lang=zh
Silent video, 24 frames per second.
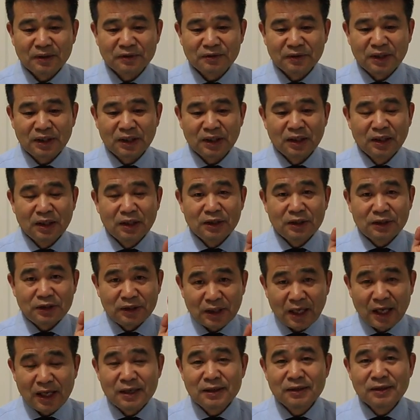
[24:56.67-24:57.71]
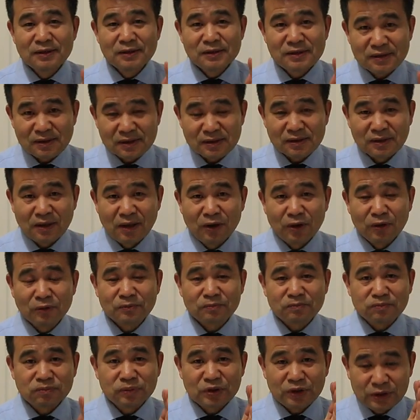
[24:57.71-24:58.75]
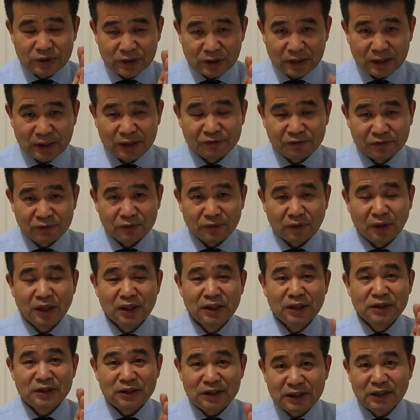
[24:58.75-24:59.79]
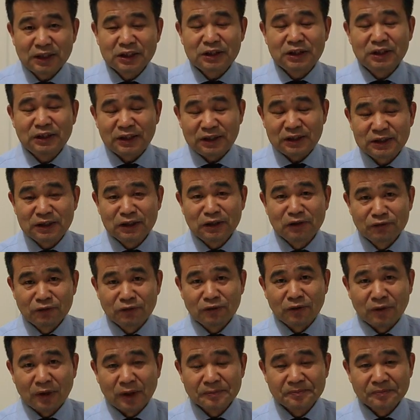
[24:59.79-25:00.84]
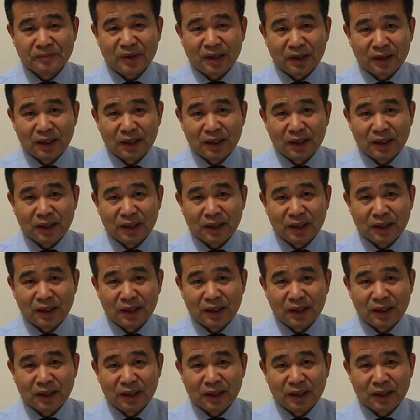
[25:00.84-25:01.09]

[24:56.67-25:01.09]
所以人死后是可以复活，一个是性的复活。